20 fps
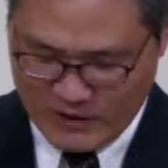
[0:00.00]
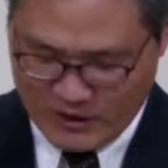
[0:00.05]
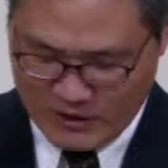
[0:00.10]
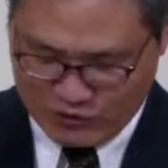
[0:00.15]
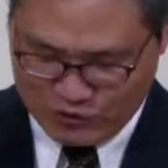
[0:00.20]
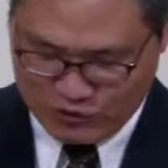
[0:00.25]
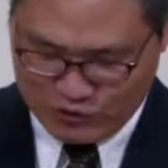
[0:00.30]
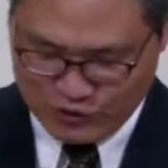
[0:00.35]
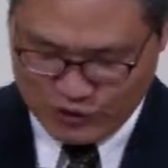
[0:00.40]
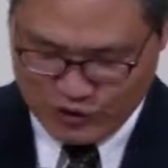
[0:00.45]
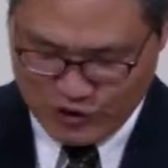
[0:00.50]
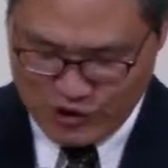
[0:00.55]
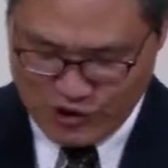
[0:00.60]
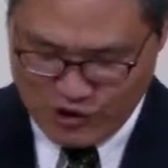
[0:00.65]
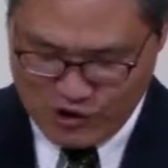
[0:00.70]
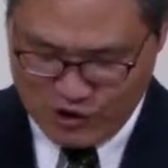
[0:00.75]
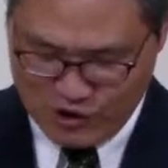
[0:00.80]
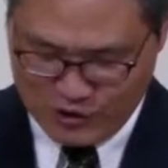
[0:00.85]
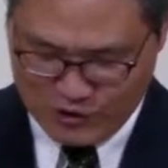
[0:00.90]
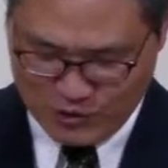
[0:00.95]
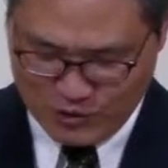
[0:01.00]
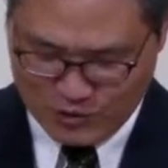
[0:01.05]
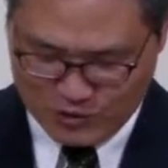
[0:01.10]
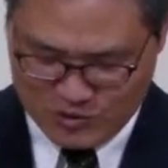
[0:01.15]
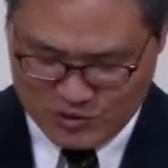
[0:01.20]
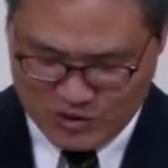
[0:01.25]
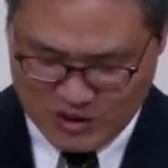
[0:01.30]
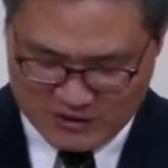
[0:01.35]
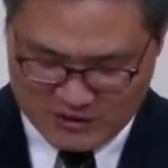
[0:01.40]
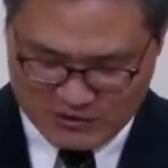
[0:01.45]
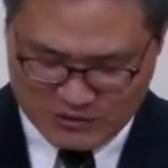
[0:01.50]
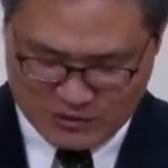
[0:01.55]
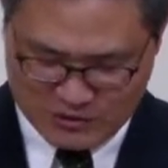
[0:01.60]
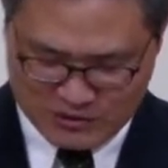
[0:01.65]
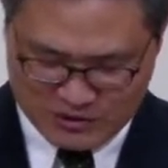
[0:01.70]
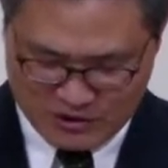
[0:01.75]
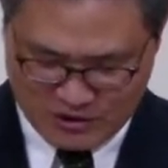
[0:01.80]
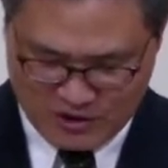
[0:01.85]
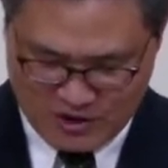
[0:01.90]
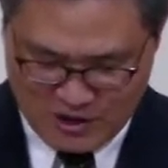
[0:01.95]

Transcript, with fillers: 주여 용서하소서.